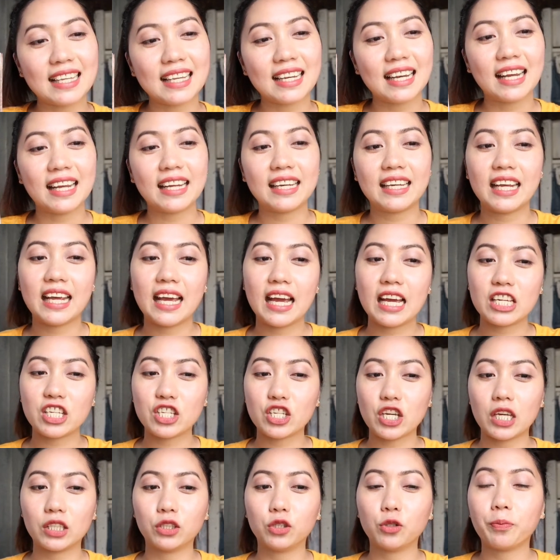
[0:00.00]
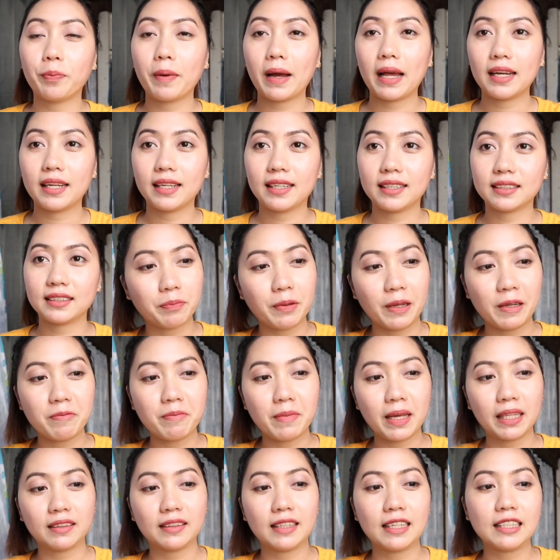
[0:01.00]
Lady Eyeshadow Palette,
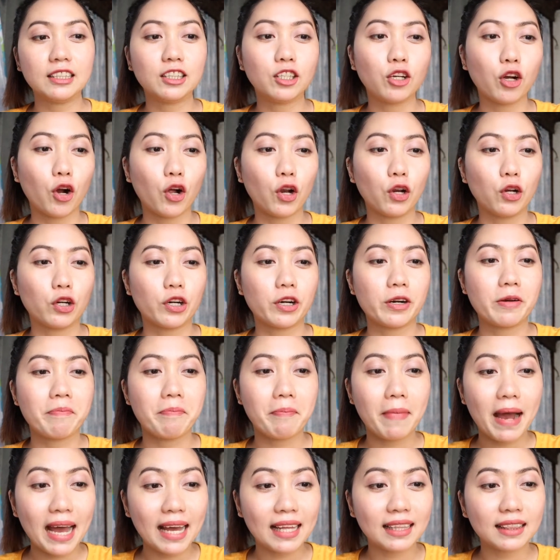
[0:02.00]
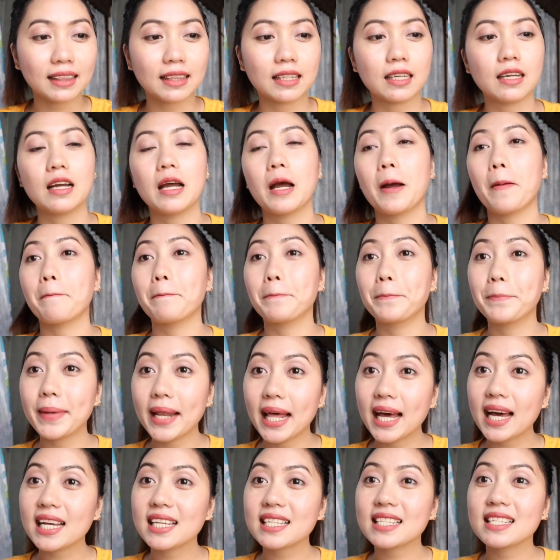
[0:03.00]
Pigmented Color, Matte
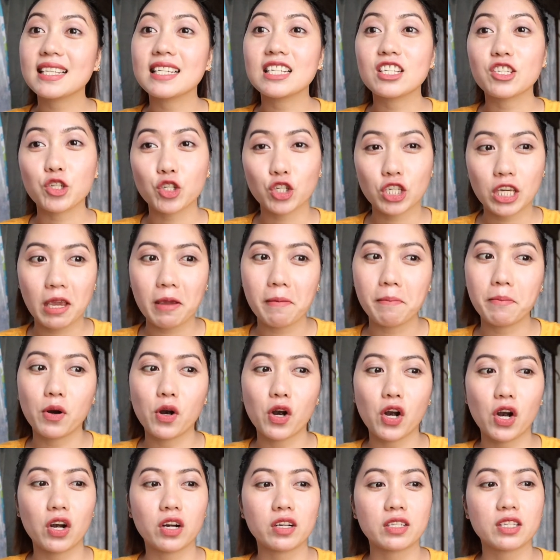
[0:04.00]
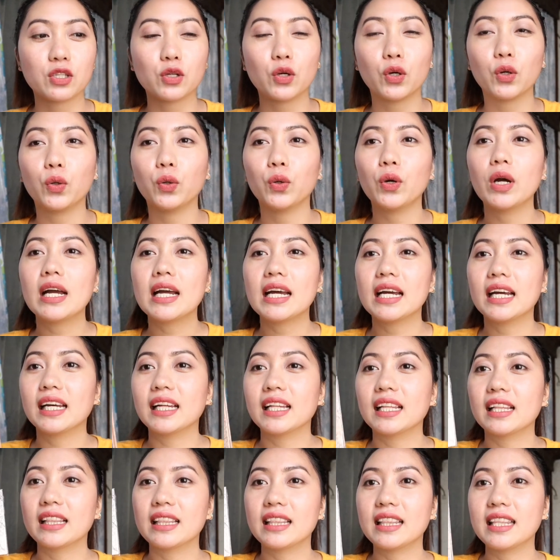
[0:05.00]
plus shimmer. So,
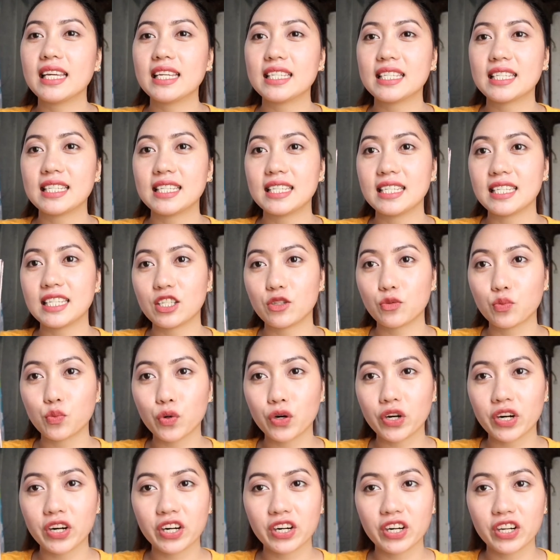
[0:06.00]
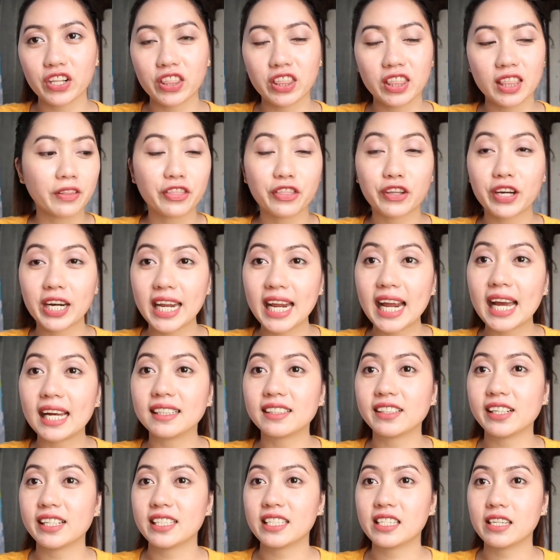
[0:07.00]
this is worth
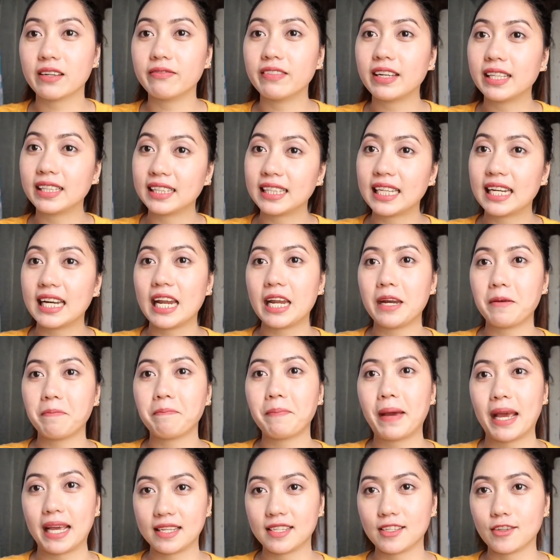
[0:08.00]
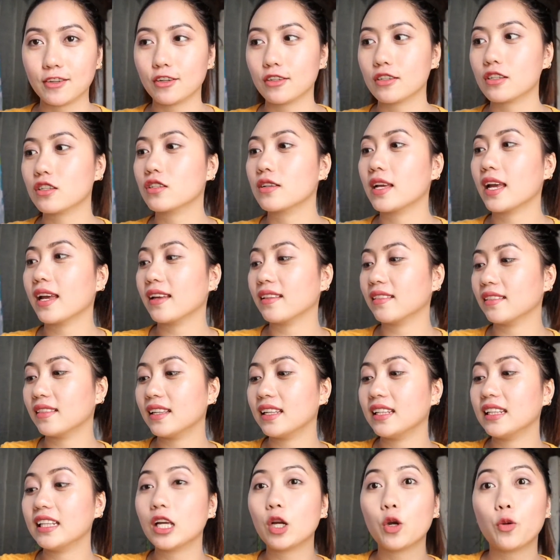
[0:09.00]
379 pesos. And
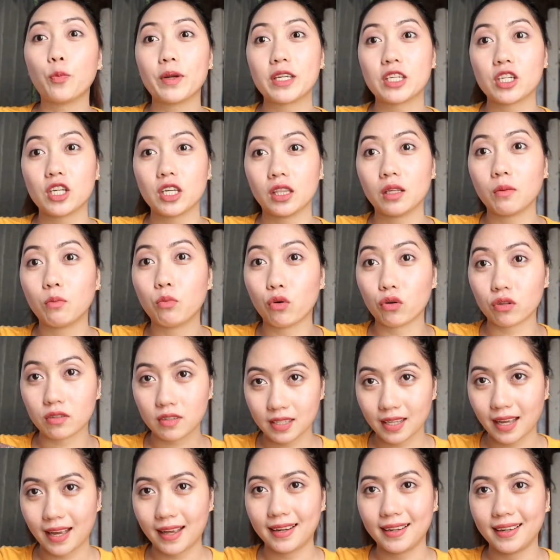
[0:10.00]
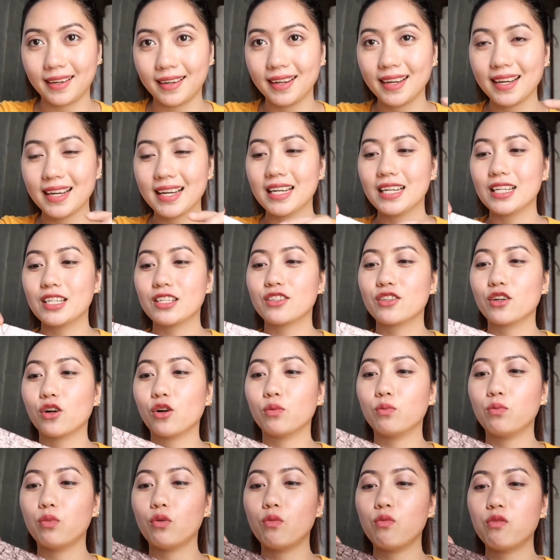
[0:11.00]
hindi ko pa siya nabuksan. So,
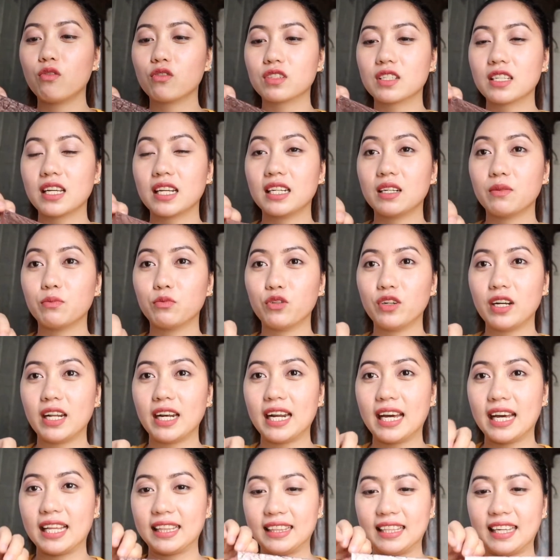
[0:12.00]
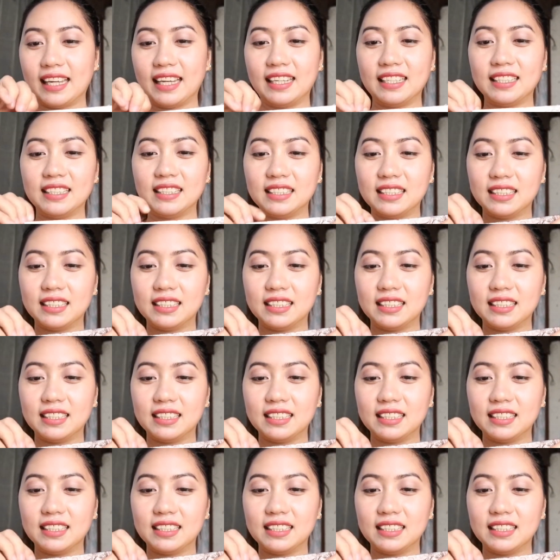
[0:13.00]
bubuksan na muna natin.